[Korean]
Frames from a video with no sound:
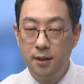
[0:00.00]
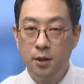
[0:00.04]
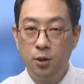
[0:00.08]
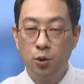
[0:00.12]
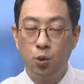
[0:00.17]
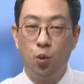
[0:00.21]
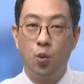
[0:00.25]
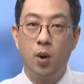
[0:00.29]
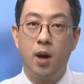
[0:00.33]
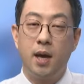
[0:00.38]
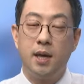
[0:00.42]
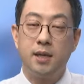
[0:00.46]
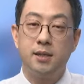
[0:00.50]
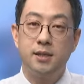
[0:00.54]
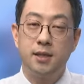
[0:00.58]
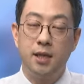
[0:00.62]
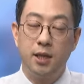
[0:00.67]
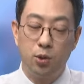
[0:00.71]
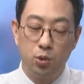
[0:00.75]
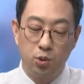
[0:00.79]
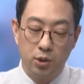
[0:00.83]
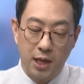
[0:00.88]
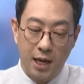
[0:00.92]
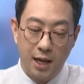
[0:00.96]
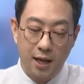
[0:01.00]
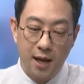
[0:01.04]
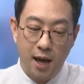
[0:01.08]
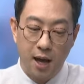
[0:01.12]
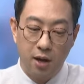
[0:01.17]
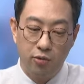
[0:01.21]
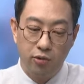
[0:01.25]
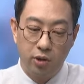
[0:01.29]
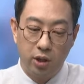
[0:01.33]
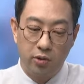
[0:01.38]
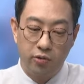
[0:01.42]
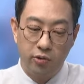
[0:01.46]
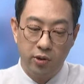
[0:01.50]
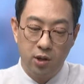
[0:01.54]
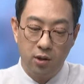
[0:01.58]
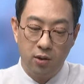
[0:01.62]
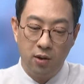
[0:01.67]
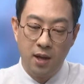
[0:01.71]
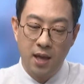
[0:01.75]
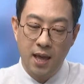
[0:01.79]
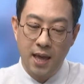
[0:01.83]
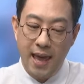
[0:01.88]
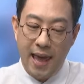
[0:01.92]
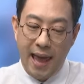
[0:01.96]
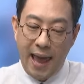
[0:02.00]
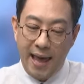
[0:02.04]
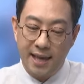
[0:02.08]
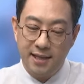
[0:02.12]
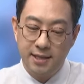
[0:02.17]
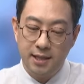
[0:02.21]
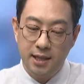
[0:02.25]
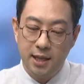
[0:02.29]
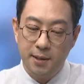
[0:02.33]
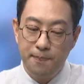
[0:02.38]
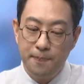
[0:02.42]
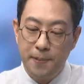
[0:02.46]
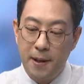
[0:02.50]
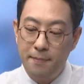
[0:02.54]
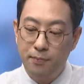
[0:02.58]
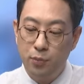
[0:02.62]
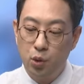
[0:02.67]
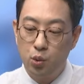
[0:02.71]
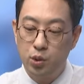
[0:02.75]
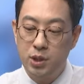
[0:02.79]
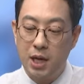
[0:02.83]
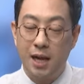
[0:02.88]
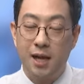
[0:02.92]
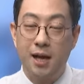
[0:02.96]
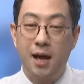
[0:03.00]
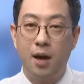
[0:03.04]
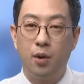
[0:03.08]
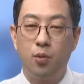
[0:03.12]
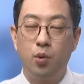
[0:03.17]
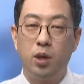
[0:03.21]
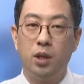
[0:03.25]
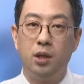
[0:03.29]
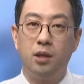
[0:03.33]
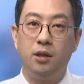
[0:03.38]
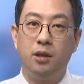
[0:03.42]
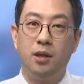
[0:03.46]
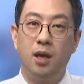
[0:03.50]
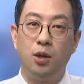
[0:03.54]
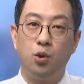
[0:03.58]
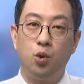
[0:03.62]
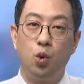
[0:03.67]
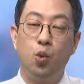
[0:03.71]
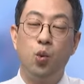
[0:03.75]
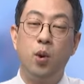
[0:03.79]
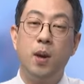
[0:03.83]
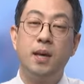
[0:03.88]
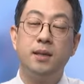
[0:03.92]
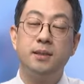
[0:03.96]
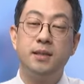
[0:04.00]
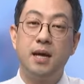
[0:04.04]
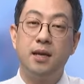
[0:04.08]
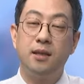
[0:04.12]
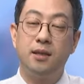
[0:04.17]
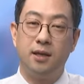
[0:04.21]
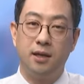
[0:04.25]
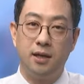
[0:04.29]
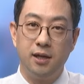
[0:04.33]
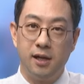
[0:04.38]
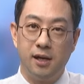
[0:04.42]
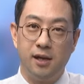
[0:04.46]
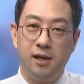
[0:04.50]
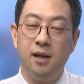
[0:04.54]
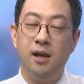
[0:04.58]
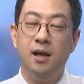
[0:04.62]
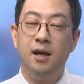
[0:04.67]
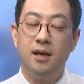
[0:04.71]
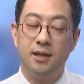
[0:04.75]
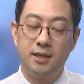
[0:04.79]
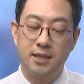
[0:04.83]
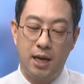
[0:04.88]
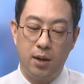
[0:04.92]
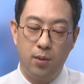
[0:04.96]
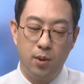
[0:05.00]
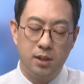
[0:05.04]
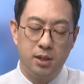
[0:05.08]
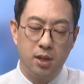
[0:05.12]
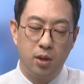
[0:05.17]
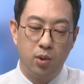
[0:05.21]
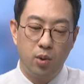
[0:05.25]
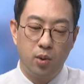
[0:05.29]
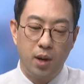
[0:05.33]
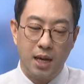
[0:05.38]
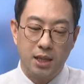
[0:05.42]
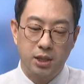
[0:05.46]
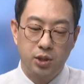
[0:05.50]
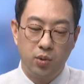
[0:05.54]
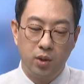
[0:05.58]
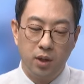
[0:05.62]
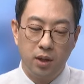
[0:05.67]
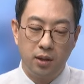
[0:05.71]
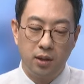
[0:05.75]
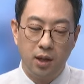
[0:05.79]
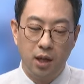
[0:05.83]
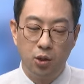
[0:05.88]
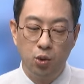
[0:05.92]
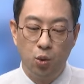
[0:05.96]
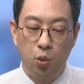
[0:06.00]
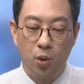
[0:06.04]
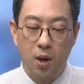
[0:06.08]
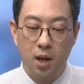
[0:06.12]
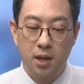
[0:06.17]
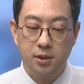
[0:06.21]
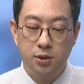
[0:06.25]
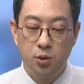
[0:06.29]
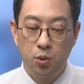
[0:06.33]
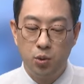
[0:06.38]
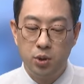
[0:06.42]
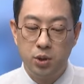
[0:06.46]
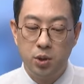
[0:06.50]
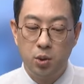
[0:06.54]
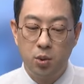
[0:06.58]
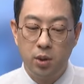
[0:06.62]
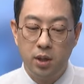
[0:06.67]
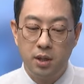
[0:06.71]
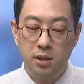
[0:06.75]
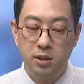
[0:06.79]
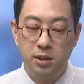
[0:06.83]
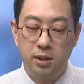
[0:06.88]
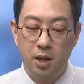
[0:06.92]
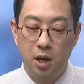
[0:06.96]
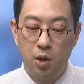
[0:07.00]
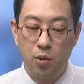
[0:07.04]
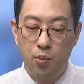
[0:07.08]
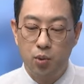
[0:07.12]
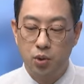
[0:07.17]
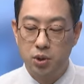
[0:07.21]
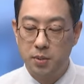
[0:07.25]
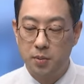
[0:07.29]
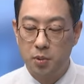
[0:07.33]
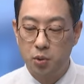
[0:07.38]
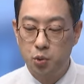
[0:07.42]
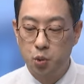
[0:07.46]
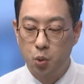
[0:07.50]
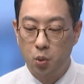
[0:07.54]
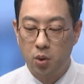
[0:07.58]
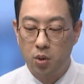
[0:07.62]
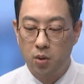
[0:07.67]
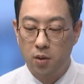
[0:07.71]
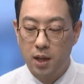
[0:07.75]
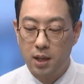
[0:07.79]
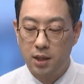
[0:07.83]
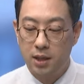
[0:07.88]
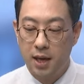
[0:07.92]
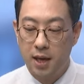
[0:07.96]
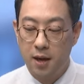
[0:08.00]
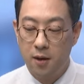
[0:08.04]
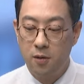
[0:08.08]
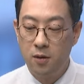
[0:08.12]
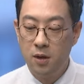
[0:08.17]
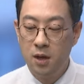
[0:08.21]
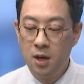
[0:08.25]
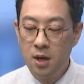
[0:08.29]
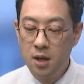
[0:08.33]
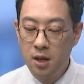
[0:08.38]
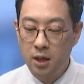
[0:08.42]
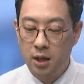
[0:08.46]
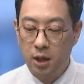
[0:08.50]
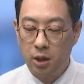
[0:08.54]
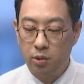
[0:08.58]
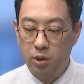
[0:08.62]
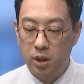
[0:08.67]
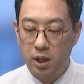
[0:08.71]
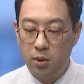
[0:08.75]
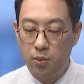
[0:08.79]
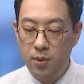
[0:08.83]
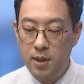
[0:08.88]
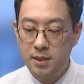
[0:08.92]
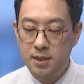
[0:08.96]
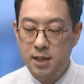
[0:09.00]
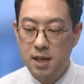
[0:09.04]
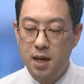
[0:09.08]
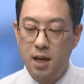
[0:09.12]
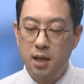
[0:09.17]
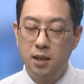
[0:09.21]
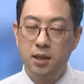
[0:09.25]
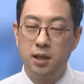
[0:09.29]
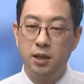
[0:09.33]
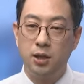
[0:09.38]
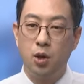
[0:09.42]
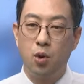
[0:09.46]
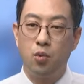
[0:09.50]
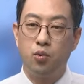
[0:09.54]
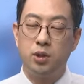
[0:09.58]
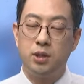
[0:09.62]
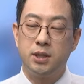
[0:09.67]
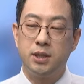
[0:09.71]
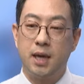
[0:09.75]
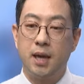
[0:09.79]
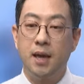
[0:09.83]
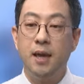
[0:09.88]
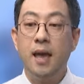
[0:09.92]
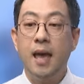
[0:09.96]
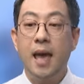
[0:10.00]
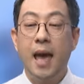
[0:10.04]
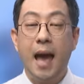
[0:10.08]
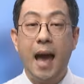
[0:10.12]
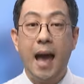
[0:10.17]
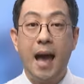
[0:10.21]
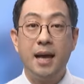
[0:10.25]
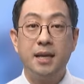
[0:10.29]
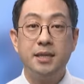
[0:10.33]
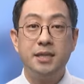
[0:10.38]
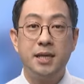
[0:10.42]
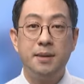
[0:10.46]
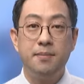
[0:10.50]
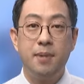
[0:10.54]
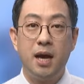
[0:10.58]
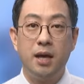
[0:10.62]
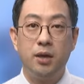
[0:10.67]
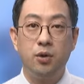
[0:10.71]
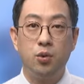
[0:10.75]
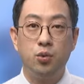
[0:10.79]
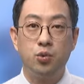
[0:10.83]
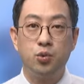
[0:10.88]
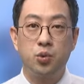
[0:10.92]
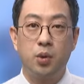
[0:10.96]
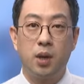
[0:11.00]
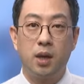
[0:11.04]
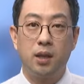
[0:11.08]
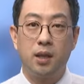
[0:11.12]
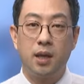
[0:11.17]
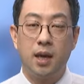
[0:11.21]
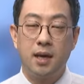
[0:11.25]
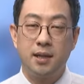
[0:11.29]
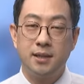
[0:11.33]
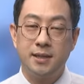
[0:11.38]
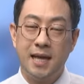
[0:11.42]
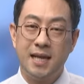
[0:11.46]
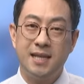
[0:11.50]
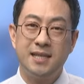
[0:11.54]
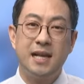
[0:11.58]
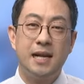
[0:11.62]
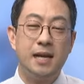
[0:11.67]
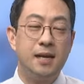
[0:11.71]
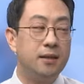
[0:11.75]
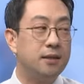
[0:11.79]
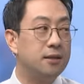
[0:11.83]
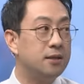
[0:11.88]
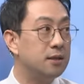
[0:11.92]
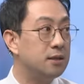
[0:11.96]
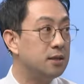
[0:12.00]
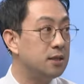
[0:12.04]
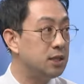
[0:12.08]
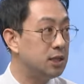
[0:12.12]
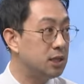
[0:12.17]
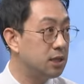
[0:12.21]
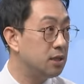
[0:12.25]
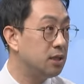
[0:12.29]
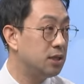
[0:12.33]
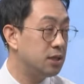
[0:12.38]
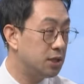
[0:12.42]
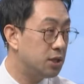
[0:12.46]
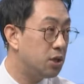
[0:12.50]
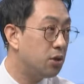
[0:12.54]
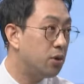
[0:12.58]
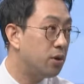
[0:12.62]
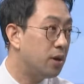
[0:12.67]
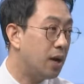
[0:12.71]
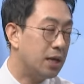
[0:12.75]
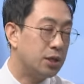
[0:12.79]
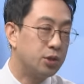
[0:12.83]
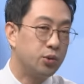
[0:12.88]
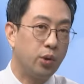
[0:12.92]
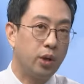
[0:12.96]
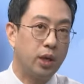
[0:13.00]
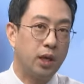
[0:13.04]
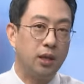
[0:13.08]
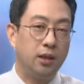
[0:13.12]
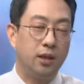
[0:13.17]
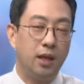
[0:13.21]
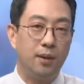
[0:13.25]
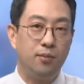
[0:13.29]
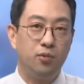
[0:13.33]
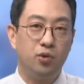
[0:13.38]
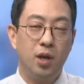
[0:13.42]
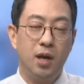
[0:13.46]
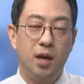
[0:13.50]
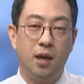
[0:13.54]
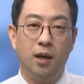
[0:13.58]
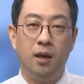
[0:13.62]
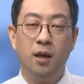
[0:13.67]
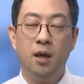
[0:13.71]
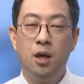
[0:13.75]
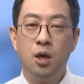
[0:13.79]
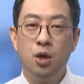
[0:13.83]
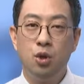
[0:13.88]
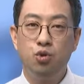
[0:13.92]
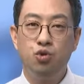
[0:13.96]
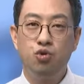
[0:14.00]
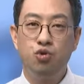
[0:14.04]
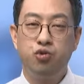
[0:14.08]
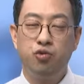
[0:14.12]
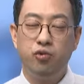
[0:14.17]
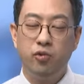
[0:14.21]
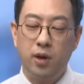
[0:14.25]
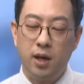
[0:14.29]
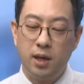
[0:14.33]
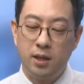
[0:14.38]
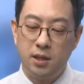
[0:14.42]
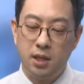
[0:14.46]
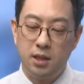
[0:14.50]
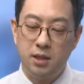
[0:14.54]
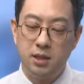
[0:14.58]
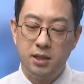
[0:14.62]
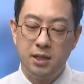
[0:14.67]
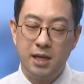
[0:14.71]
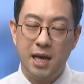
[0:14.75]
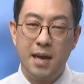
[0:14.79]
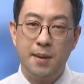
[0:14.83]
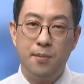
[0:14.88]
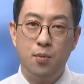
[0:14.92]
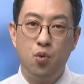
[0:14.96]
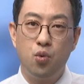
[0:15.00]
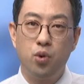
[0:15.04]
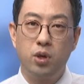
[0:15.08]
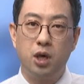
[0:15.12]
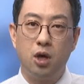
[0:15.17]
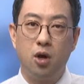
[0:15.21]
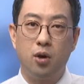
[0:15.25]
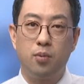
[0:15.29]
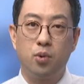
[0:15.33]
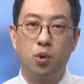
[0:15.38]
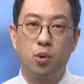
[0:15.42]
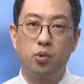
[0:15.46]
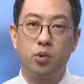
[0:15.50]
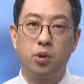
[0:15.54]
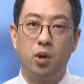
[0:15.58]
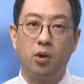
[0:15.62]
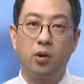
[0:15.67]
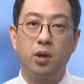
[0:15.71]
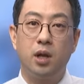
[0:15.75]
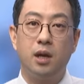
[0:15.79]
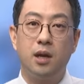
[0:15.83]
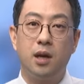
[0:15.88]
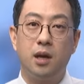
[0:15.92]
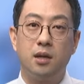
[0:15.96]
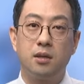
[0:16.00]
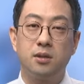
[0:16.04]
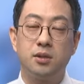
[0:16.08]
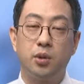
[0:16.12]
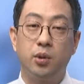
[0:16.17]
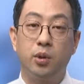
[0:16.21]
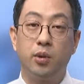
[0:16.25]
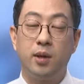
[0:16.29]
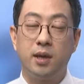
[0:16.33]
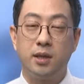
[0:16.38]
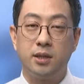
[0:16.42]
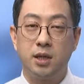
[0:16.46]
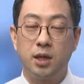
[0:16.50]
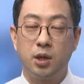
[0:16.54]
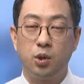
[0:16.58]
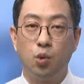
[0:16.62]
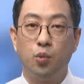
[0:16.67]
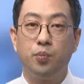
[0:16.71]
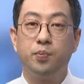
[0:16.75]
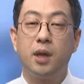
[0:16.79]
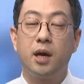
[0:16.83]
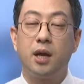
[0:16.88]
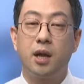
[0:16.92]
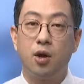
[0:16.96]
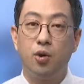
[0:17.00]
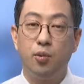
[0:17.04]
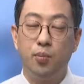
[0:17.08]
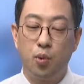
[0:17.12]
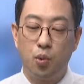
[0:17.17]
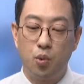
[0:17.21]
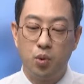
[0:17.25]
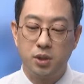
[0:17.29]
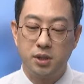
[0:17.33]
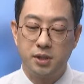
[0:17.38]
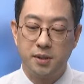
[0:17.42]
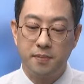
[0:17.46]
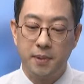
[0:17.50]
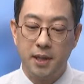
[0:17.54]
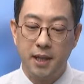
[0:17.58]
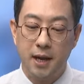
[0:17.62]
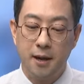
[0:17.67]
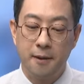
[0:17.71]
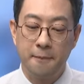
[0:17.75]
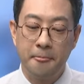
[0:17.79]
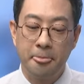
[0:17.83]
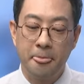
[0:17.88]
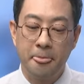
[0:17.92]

동아 ST도 잘 가고 있고요. ST팜도 잘 가고 있는데 이 회사들을 자회사로 가지고 있는 게 동아 소시홀딩스라고 보시면 좋을 것 같아요. 그리고 이 회사 같은 경우는 이제 항체 바이오 쪽에 대한 생산 시설을 가지고 있기 때문에 추후에 이제 CMO 기업으로도 엮일 가능성이 굉장히 높다라고 보고 있습니다.